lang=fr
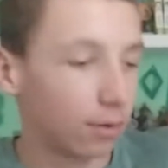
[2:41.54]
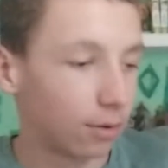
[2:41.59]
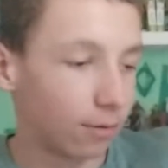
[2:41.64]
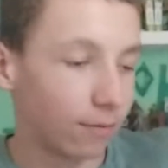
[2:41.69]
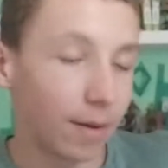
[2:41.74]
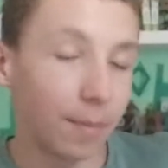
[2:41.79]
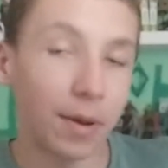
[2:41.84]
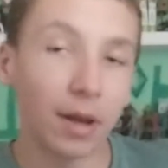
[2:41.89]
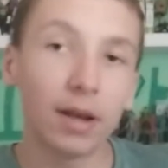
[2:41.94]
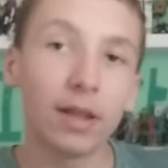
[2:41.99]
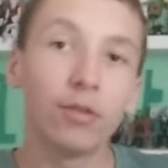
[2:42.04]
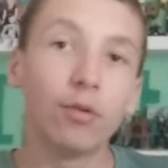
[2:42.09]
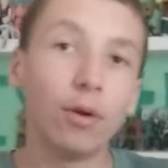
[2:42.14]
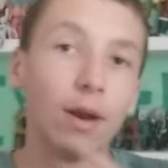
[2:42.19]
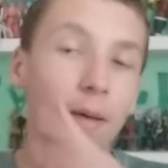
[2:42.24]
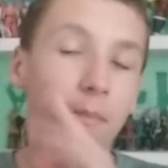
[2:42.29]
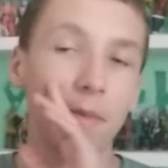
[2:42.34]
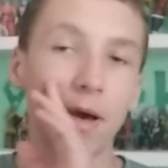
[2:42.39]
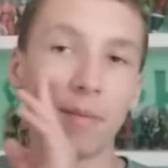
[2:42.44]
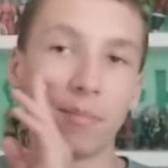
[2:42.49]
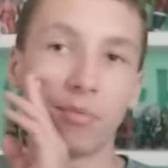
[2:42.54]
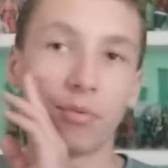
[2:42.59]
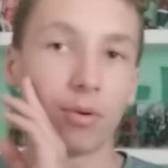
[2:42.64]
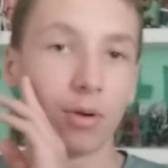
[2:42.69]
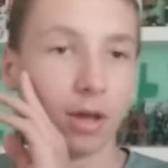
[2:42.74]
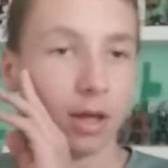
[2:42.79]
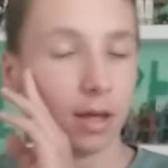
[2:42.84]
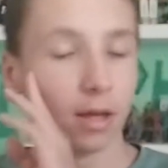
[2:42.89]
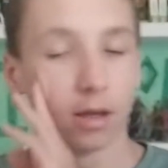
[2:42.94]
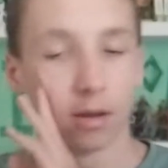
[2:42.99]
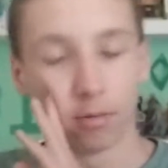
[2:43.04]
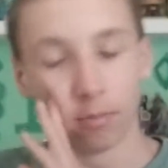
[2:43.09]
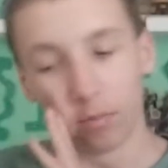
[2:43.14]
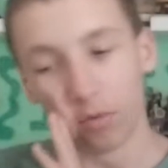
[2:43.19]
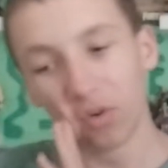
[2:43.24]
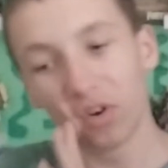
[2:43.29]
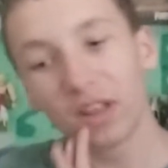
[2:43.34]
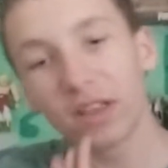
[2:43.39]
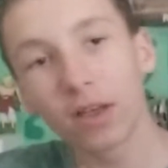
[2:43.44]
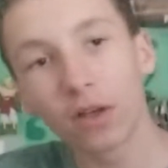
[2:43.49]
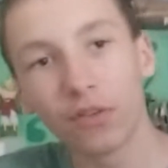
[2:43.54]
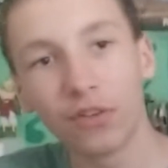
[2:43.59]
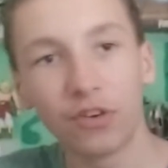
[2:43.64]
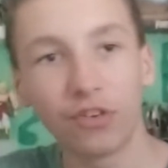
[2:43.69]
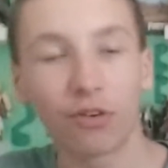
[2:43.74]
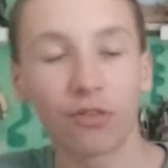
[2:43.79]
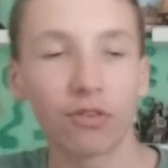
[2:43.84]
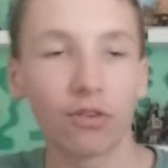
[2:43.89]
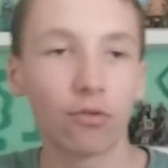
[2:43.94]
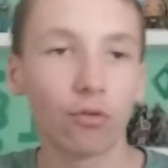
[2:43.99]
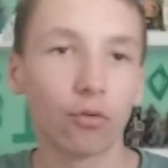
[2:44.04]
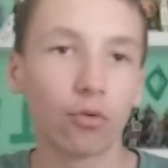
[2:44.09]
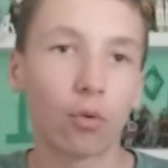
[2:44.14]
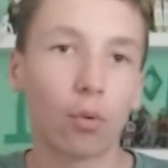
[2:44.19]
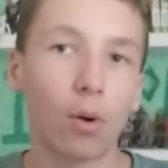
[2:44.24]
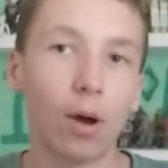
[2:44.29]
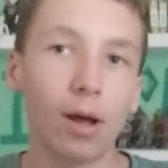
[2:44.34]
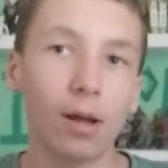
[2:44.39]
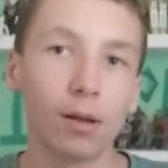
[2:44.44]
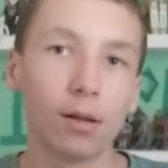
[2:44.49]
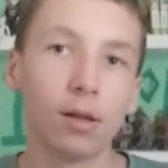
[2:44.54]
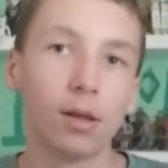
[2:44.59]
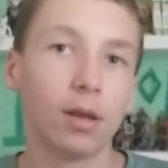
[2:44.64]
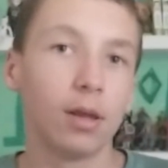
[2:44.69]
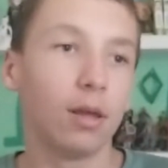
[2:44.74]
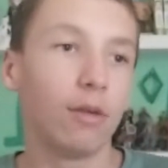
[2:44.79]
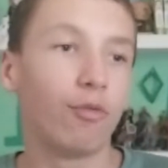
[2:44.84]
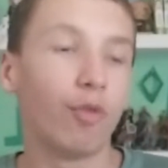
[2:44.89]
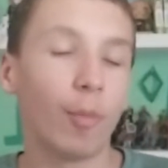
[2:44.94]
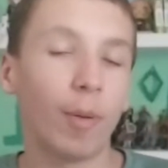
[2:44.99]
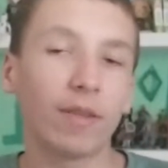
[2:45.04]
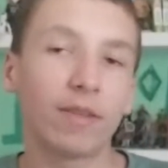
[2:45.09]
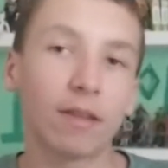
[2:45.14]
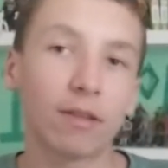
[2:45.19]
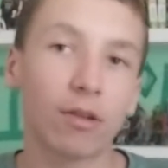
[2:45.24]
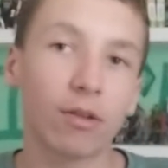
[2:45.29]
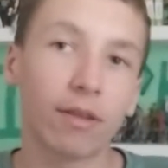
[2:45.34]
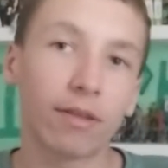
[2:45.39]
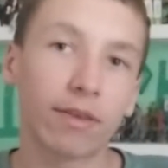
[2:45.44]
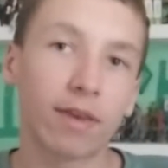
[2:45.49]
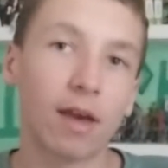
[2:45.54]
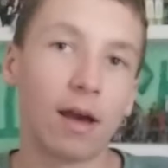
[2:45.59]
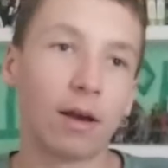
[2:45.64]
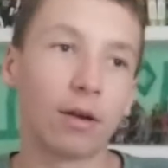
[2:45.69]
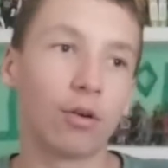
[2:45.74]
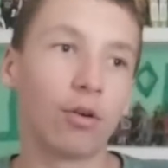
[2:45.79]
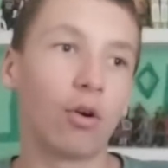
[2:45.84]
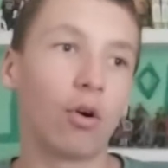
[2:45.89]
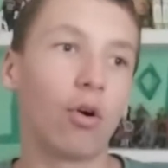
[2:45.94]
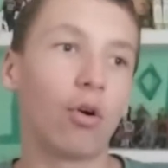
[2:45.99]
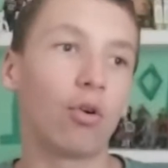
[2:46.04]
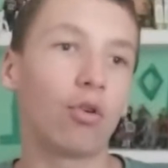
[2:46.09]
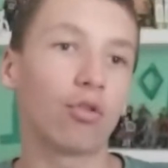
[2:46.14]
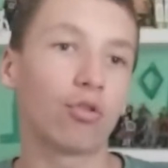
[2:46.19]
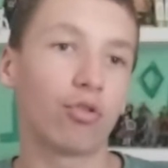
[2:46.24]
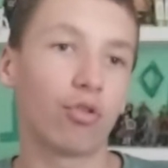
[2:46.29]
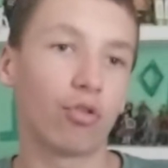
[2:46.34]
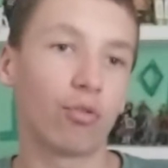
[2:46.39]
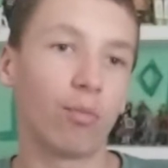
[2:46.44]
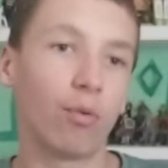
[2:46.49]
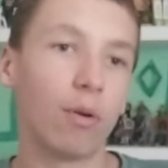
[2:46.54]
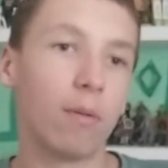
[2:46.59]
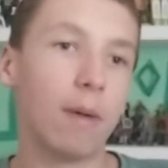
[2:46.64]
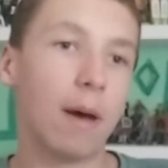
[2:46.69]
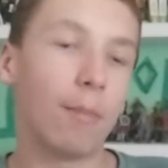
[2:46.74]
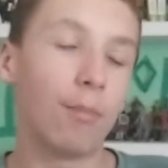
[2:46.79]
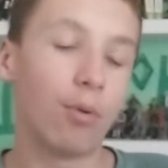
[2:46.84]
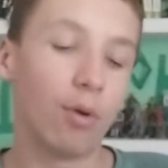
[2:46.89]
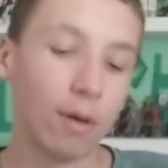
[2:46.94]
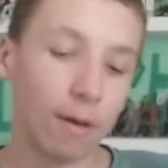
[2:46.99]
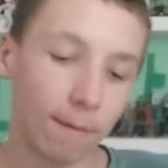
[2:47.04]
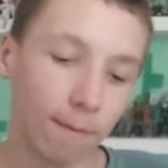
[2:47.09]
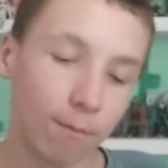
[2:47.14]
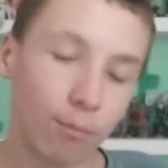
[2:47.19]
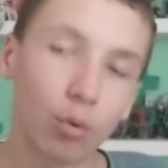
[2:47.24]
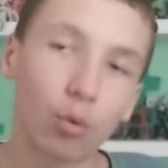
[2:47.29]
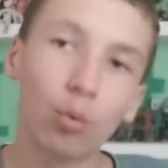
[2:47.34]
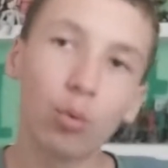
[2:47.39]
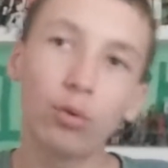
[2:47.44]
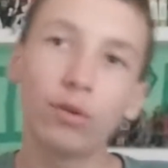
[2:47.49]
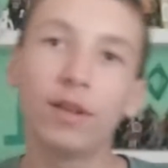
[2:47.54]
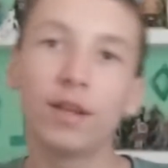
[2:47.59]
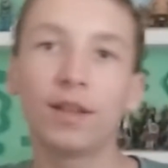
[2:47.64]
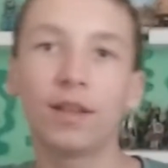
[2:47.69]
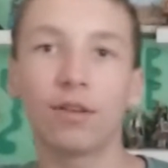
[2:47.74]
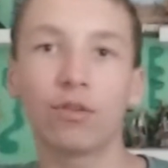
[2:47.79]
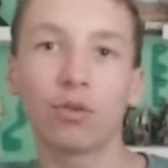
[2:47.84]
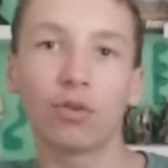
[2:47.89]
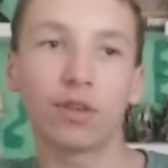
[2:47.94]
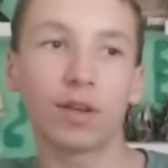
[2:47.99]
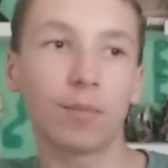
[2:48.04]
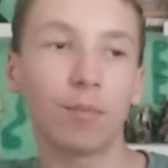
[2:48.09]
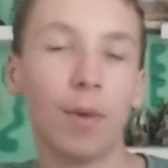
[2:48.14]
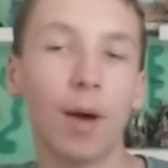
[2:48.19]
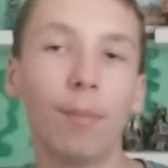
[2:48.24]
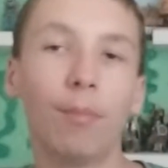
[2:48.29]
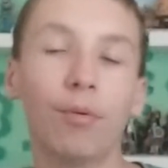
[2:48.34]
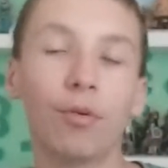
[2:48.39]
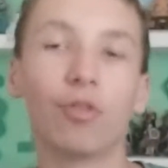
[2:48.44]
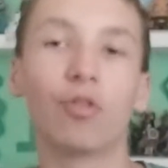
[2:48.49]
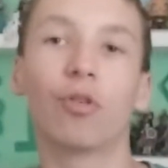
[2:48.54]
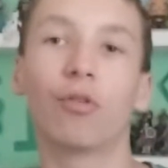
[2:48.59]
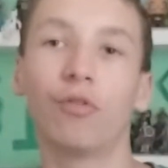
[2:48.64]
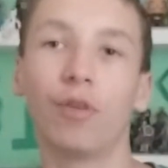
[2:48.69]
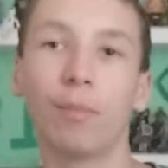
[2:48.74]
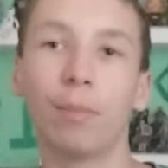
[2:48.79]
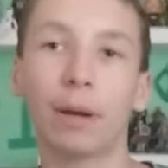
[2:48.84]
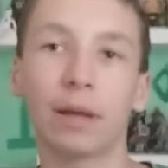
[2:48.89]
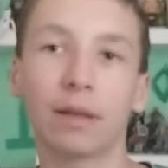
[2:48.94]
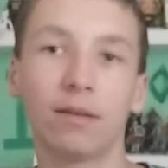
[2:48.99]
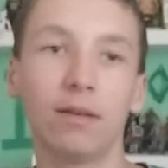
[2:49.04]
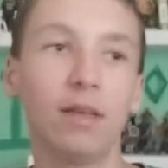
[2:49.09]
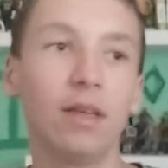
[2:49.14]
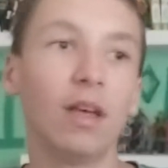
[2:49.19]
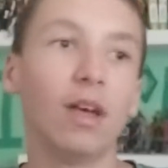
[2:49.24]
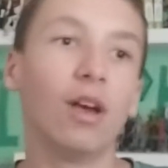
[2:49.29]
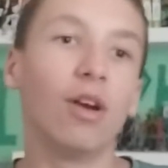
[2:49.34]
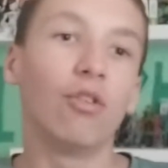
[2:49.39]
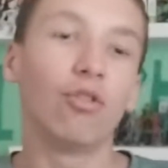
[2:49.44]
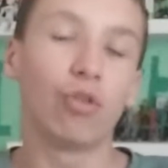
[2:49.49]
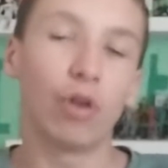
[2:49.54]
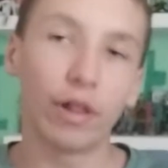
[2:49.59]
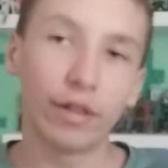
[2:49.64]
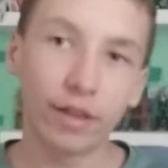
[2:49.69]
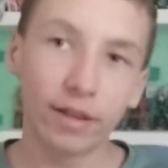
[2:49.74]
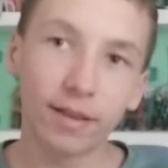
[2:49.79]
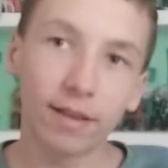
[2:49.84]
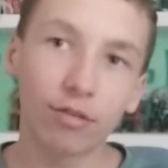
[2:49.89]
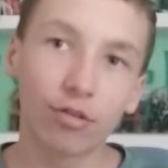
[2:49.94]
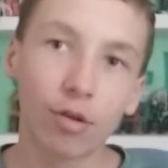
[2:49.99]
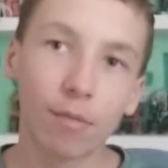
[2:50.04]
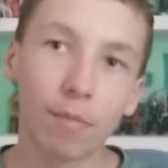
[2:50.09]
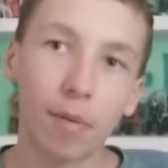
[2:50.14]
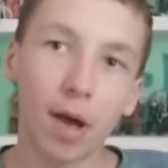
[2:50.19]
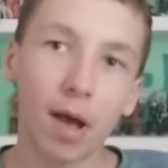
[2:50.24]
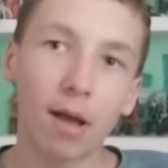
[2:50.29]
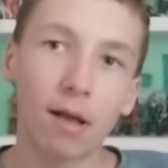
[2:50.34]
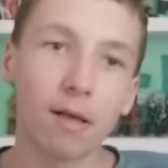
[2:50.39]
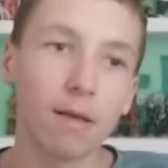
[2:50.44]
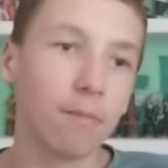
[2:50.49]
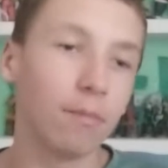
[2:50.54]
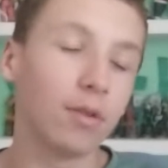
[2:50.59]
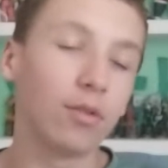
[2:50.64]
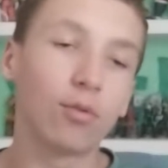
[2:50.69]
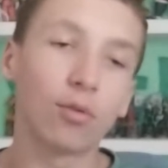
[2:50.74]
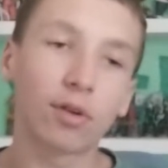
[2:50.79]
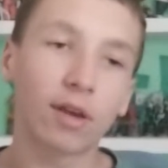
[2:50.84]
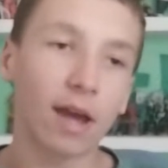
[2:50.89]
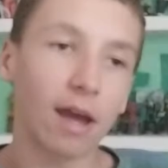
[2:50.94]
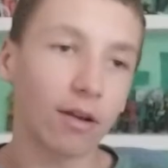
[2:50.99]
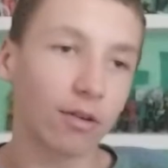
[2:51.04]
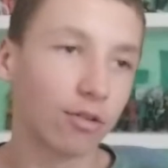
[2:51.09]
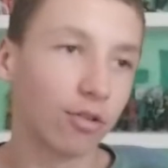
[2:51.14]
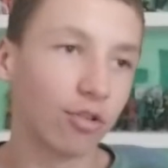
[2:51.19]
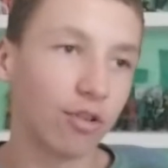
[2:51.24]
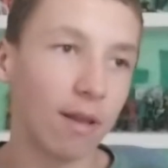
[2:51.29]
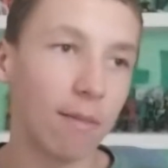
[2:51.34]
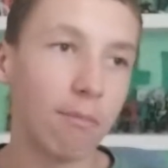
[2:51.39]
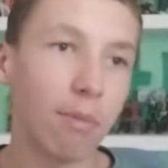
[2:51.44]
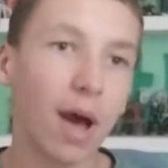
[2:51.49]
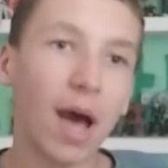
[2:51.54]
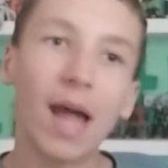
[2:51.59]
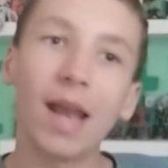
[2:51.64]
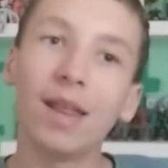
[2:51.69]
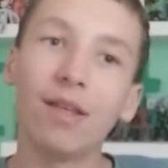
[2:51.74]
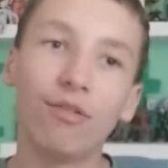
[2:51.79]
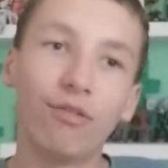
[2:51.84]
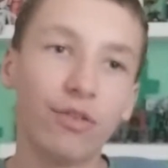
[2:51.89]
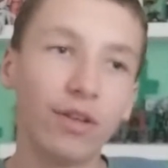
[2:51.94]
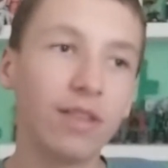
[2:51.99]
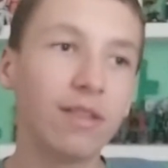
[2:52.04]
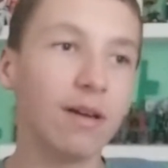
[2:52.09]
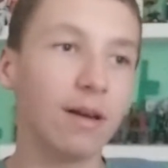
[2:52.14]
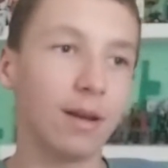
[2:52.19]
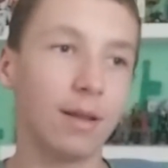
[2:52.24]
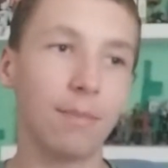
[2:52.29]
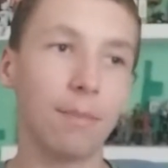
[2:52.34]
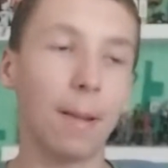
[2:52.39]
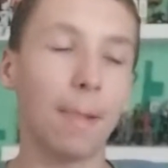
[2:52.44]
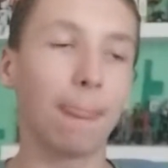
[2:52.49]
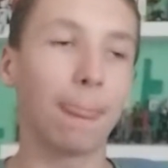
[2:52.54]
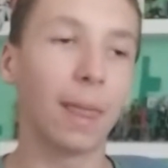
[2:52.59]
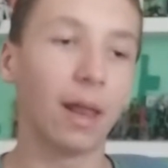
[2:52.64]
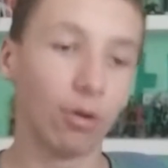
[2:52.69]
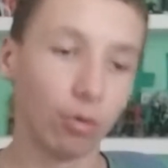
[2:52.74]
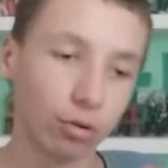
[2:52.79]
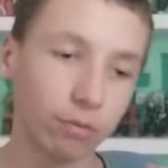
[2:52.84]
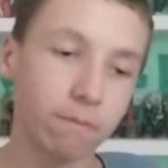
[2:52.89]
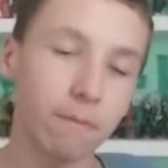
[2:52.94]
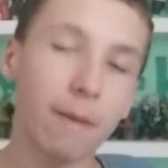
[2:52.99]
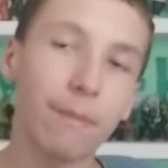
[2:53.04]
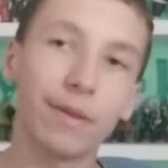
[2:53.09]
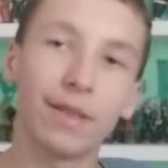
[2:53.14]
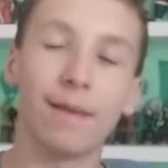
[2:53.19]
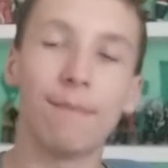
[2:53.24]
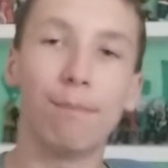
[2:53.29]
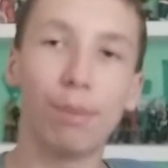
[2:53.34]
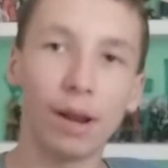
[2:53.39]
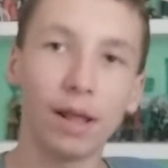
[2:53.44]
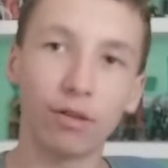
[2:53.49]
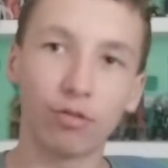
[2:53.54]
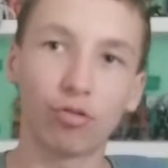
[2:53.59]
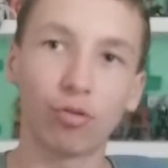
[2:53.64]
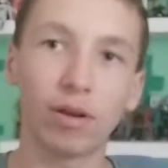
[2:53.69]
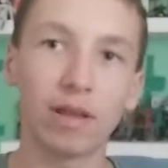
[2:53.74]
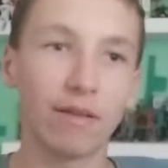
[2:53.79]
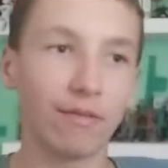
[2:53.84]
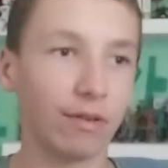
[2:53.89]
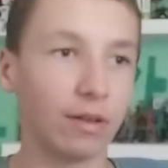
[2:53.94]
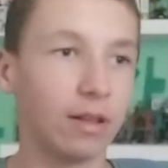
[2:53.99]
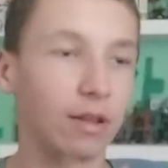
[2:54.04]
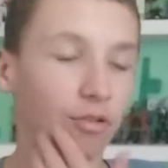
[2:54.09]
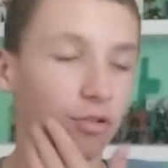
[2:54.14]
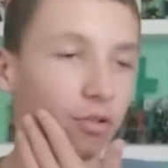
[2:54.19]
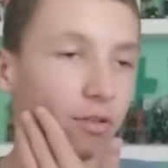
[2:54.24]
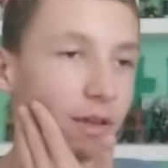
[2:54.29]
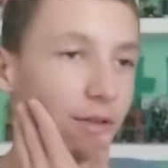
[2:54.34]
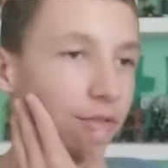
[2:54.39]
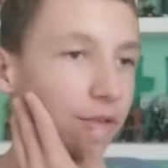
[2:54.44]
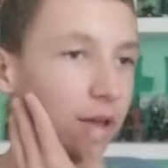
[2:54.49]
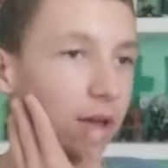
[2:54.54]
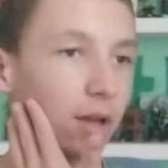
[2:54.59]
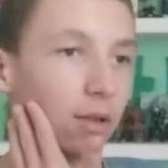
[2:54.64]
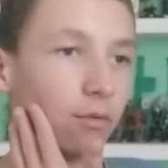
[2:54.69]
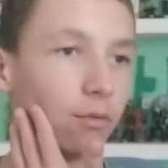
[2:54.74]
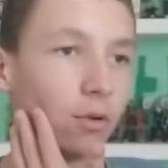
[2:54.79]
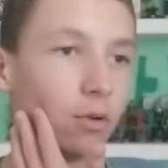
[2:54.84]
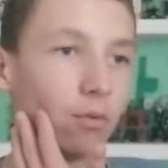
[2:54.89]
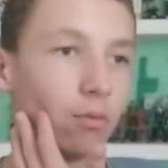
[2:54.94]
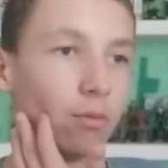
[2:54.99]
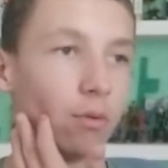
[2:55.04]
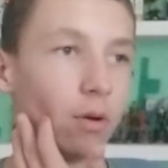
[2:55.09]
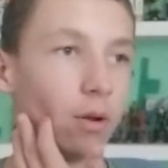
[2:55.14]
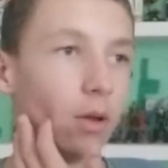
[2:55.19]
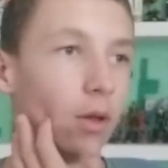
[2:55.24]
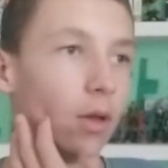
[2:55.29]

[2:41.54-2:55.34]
On va parler de la map. Bon les gars, déjà en saison 3, il ne faut pas s'attendre à ce qu'il y ait un grand changement de map. Beaucoup détestent cette map, j'en fais partie. Je la déteste pas, mais disons que je l'aime pas, elle est vide. L'autre map était pleine, tu vois, il y avait des choses à faire et tout et tout.